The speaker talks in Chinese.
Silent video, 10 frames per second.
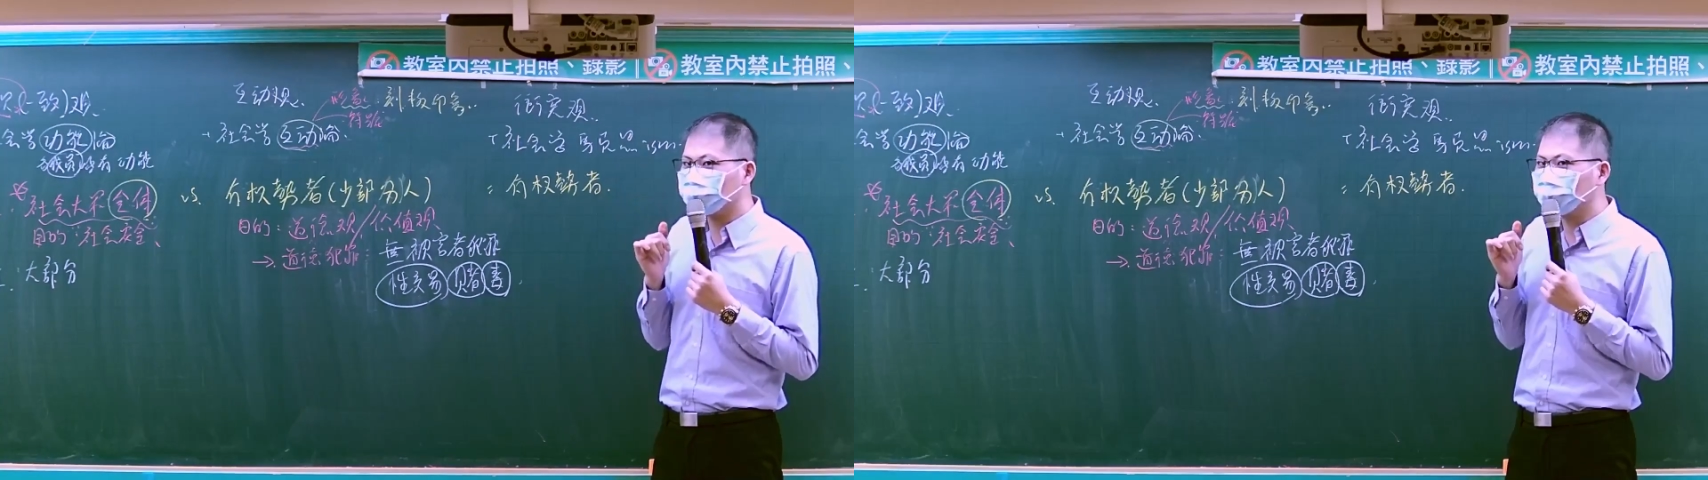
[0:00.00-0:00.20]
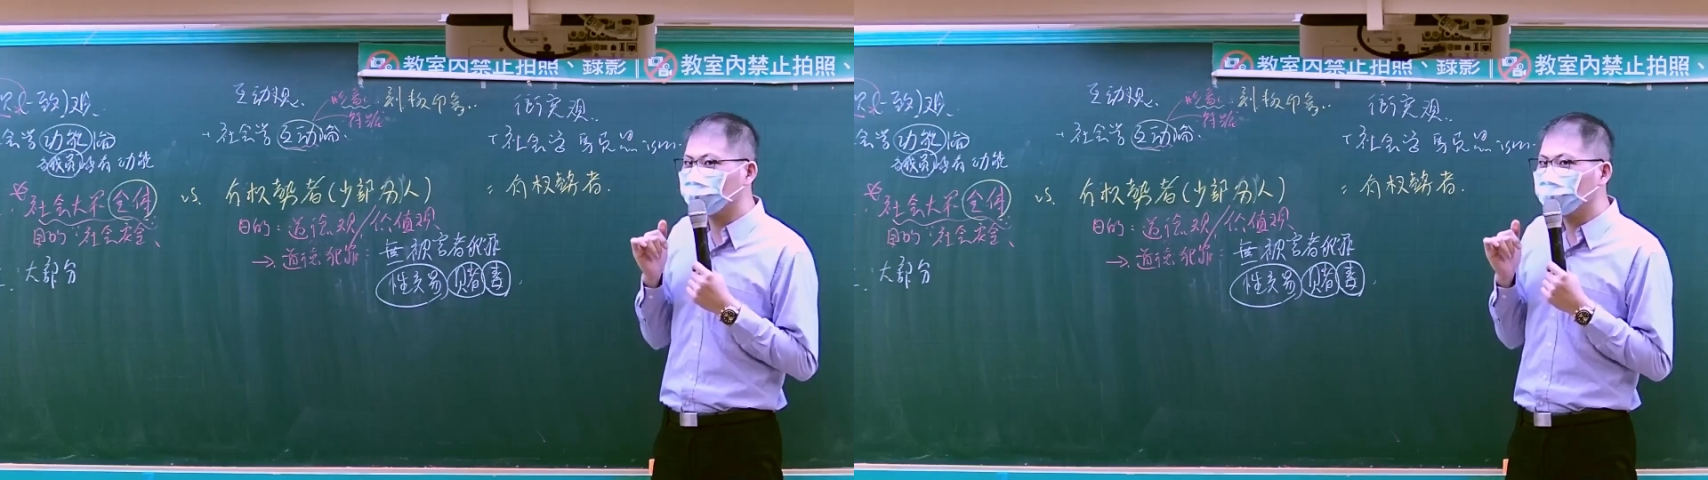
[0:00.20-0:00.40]
罪
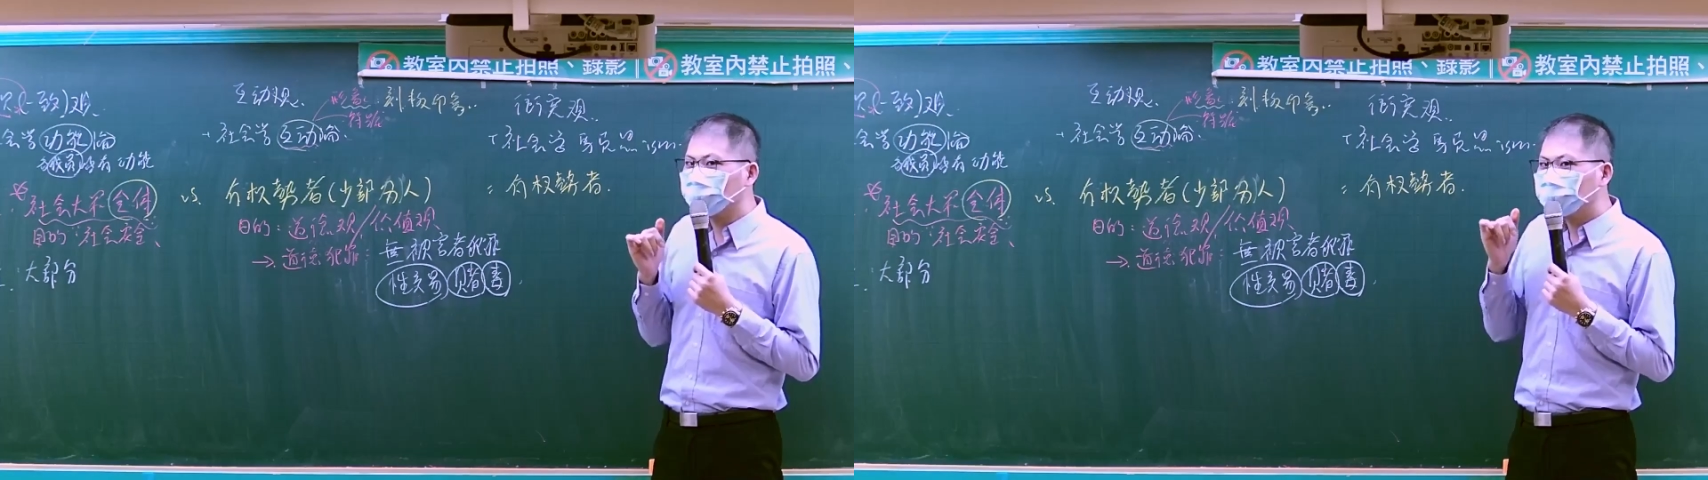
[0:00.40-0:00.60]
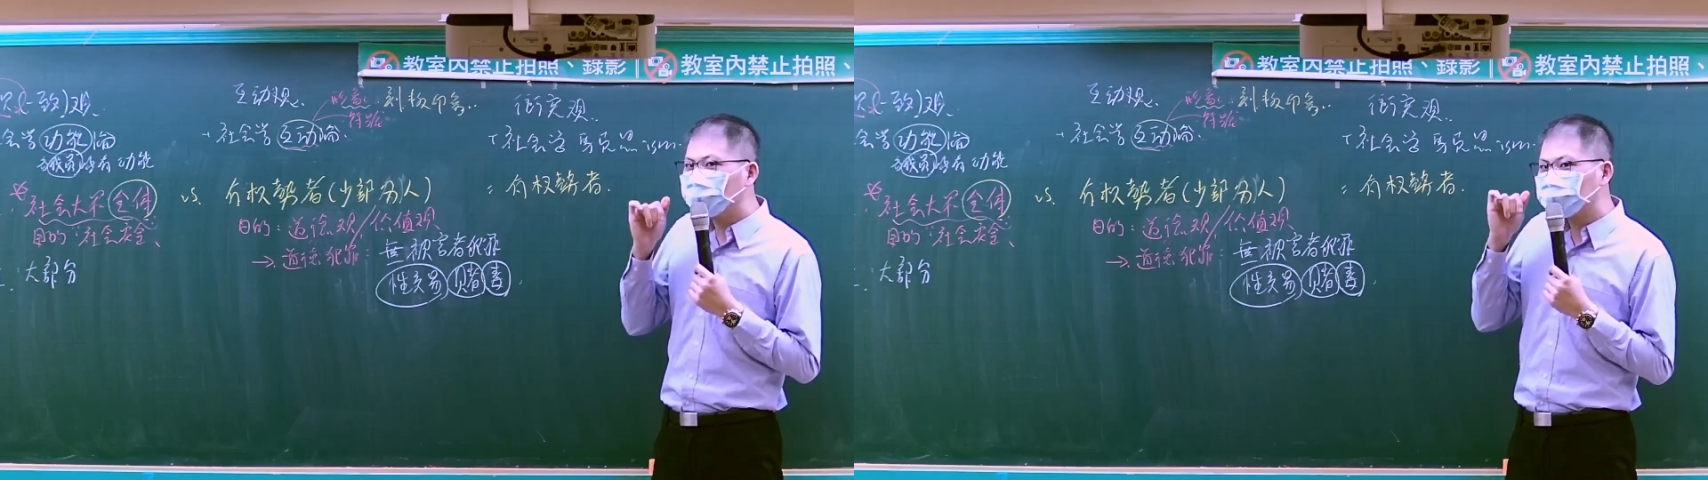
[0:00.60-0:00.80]
的话，
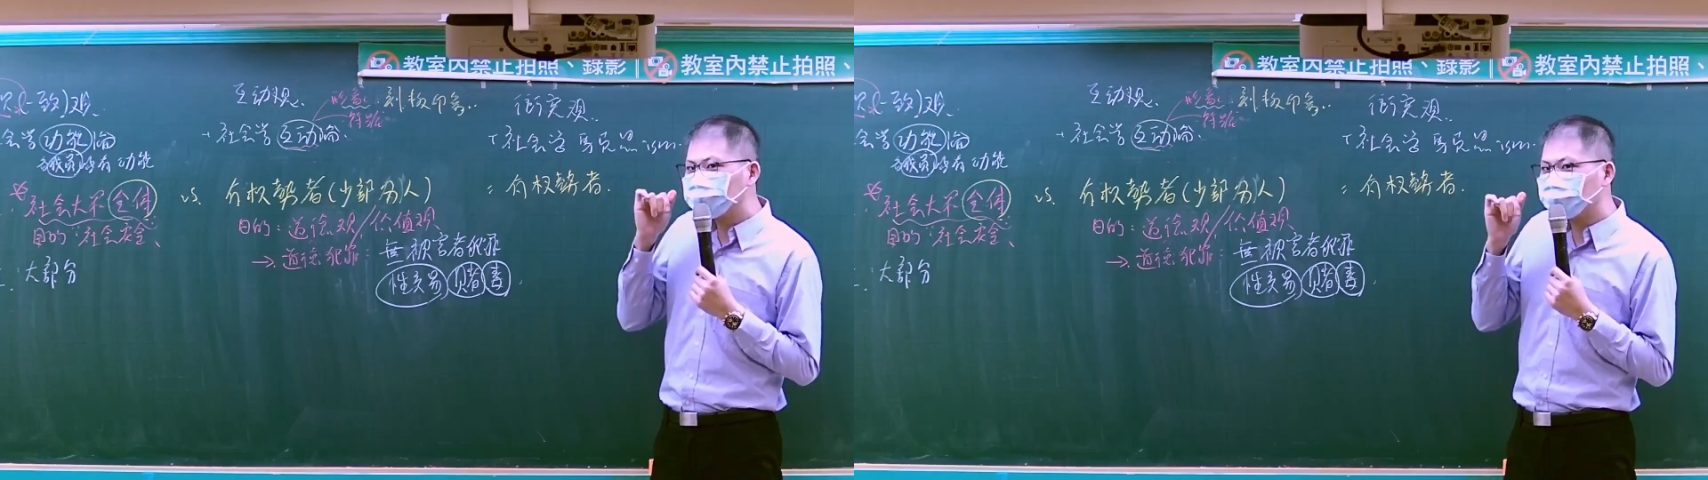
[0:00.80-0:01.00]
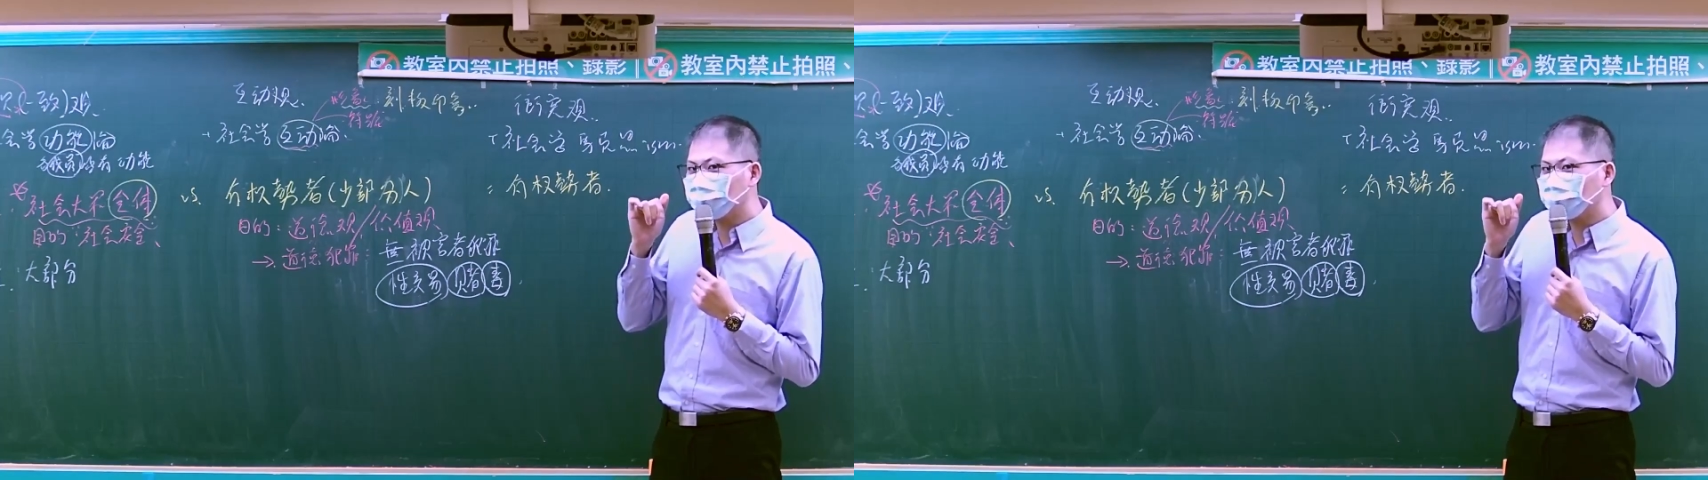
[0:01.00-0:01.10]
那么